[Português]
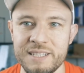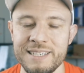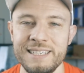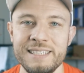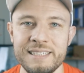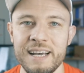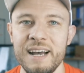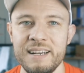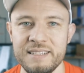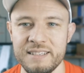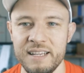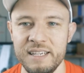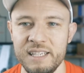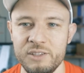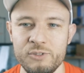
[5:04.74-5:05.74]

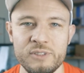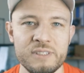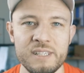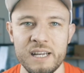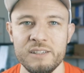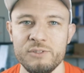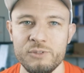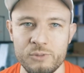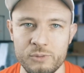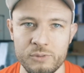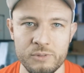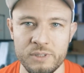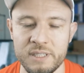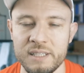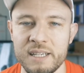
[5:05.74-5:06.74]
sanitárias ali do estado
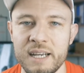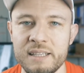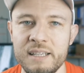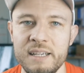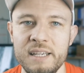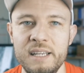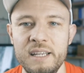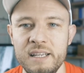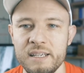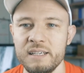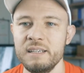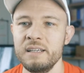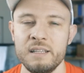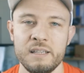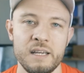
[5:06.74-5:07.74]
do, de Santa
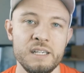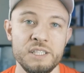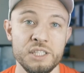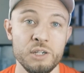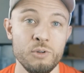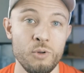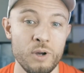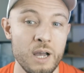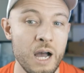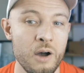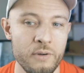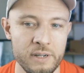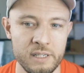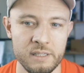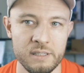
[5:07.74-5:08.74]
Catarina, da região
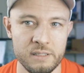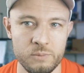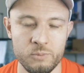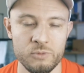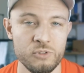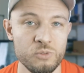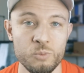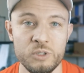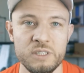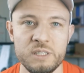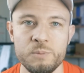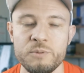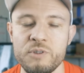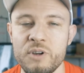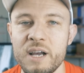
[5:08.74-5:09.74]
local ali, das, dos
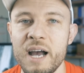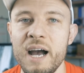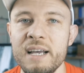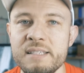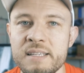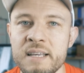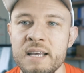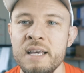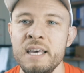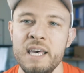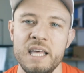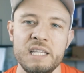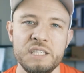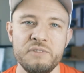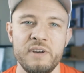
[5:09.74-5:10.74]
municípios locais,
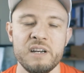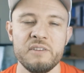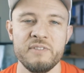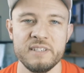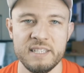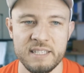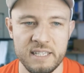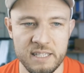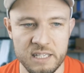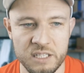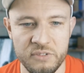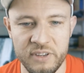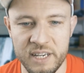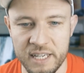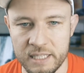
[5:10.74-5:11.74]
eles tiveram que fazer essa
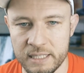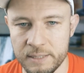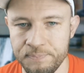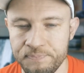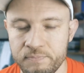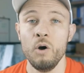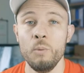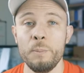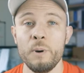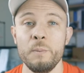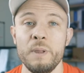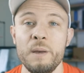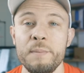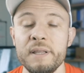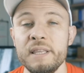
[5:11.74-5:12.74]
transferência. O
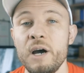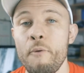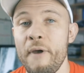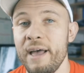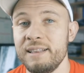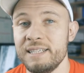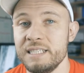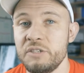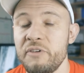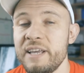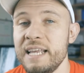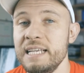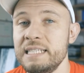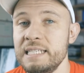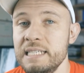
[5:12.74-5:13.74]
problema não é a
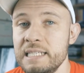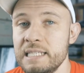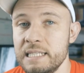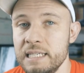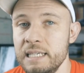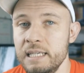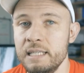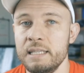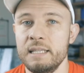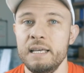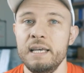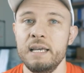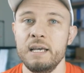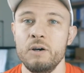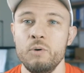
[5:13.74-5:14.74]
transferência em si,
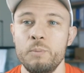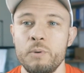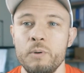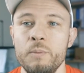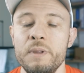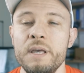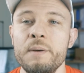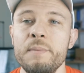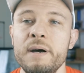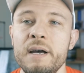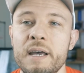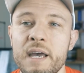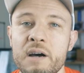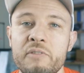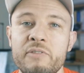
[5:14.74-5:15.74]
né? O
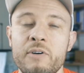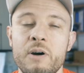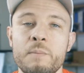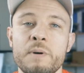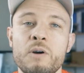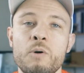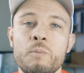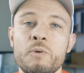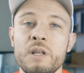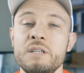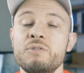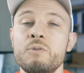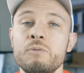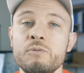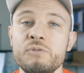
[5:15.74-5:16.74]
problema é a forma como
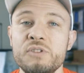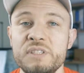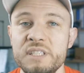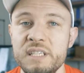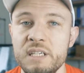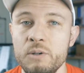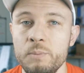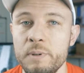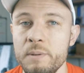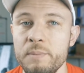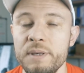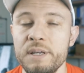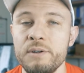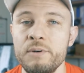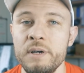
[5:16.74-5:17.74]
eles conduziram
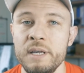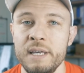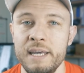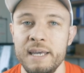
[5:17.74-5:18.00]
primeiro